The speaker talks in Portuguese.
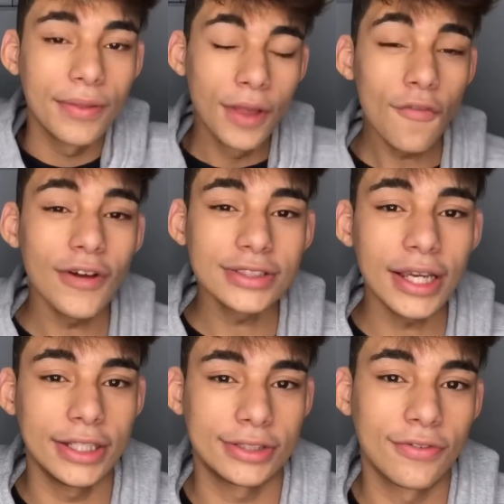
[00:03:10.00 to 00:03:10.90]
Não
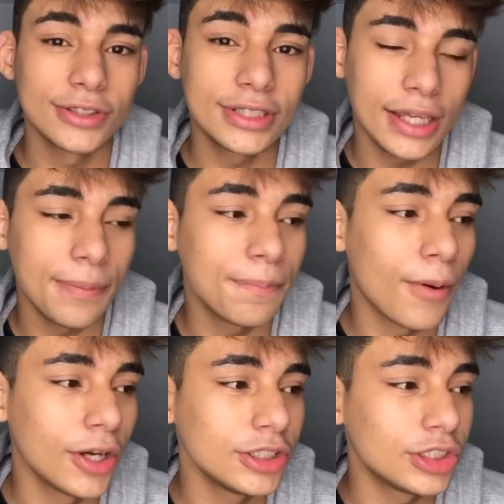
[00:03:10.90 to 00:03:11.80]
faça isso. Você
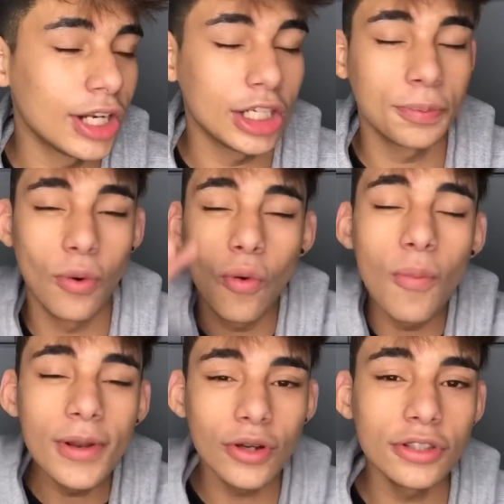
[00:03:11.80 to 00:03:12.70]
pode tirar, tipo, um
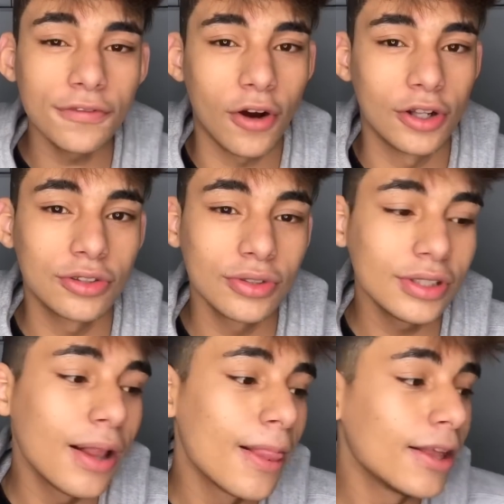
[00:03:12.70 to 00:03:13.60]
milhão de
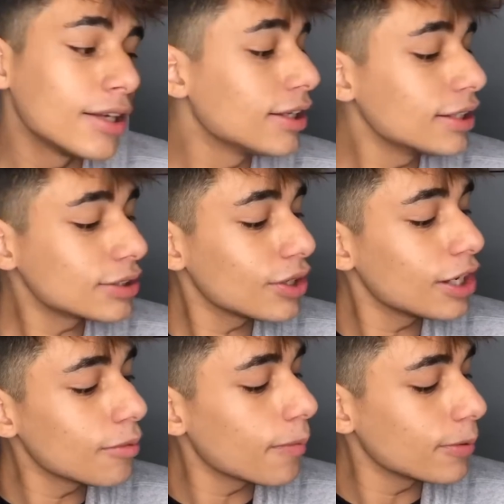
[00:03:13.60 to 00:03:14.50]
fotos e
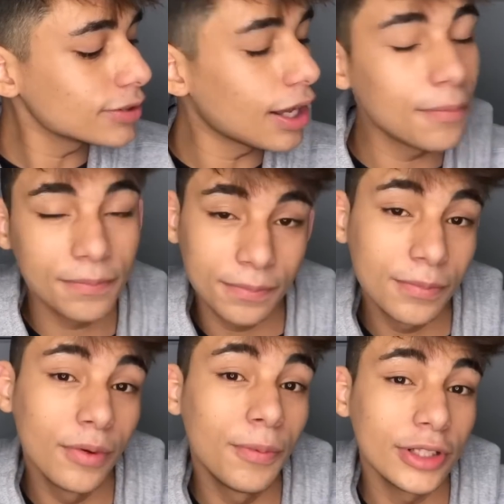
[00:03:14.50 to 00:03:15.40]
escolher uma postar.
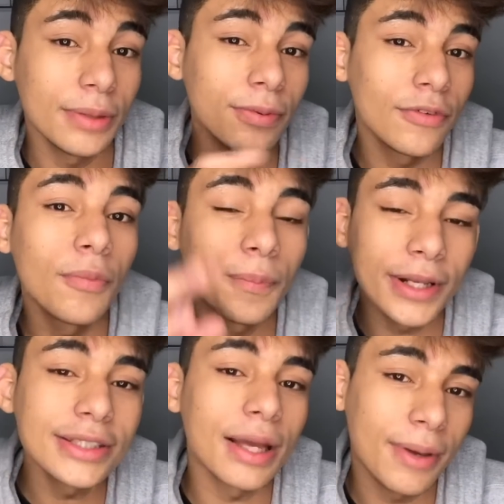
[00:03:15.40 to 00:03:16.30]
Por exemplo, eu vou
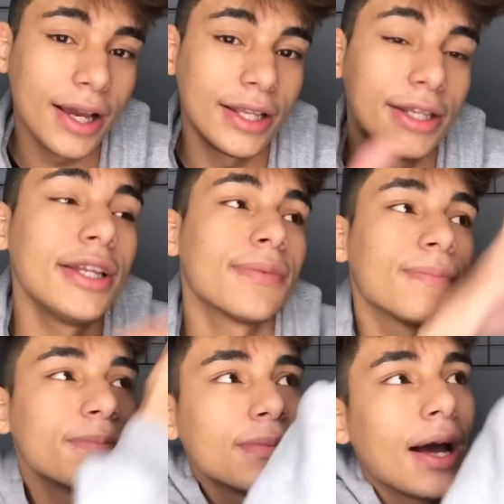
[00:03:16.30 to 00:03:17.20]
printar minha
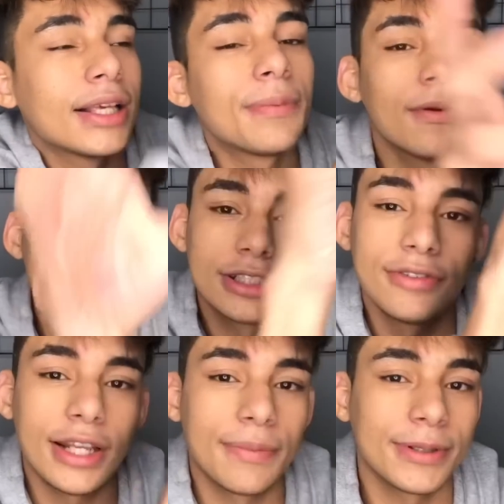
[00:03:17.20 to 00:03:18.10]
galeria aqui pra vocês
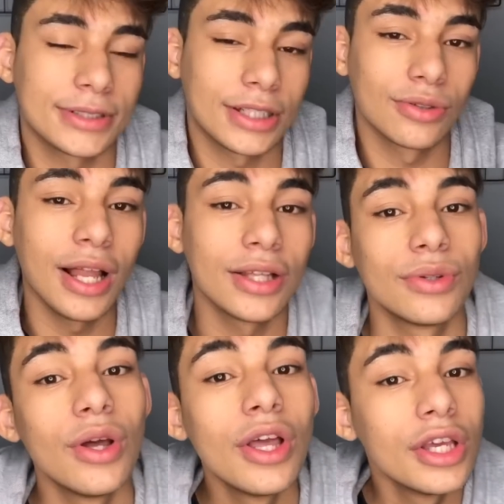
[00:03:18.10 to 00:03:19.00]
verem, passando aqui do
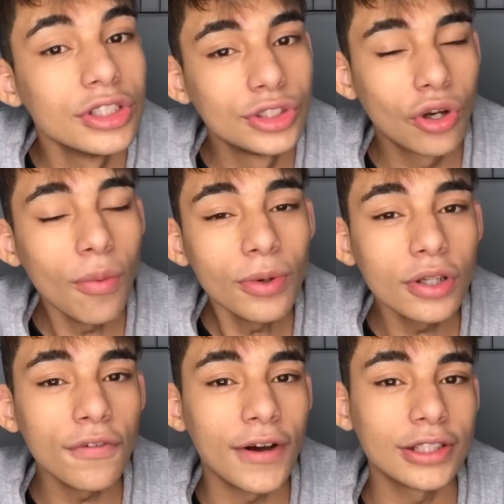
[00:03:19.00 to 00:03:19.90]
lado, de como
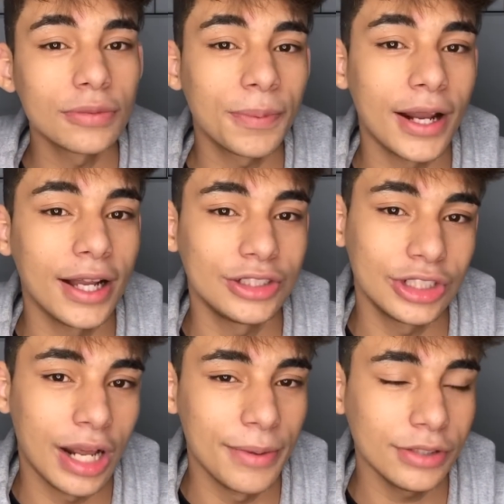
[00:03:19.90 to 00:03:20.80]
que eu faço pra
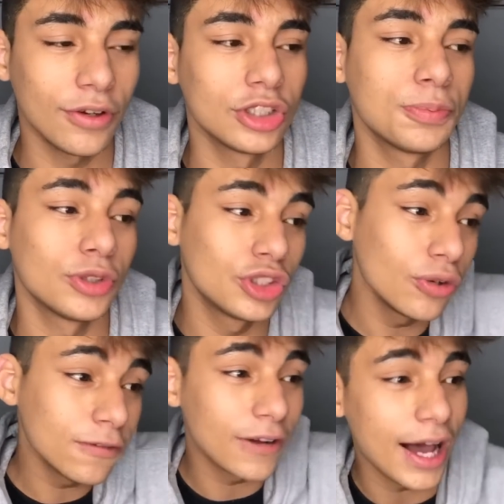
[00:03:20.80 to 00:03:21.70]
tirar minhas fotos. Tipo, eu
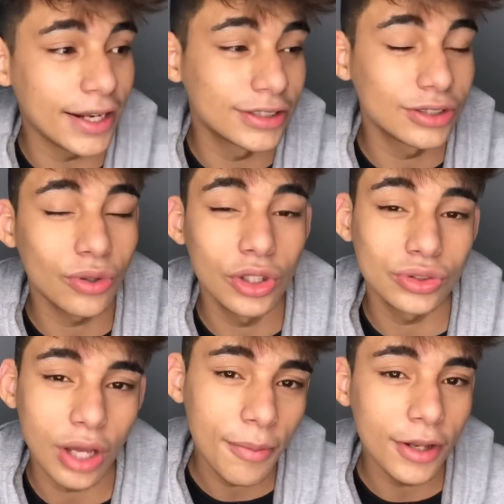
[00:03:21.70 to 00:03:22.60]
tiro várias, escolho
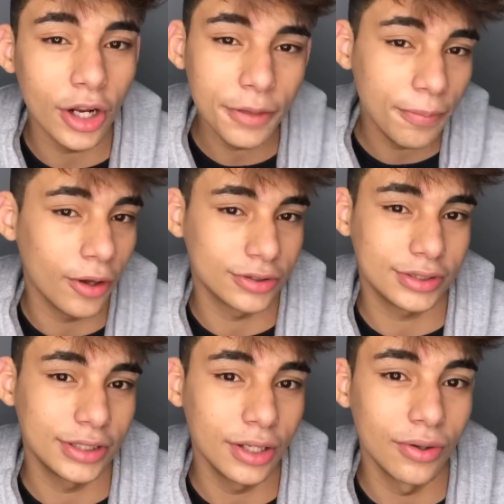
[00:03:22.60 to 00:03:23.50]
só a melhor e posto,
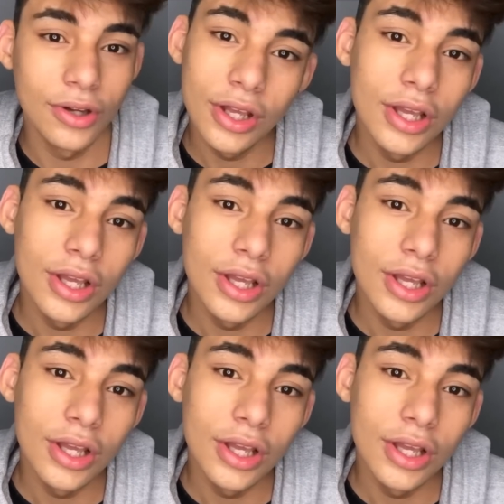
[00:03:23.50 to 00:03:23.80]
entendeu?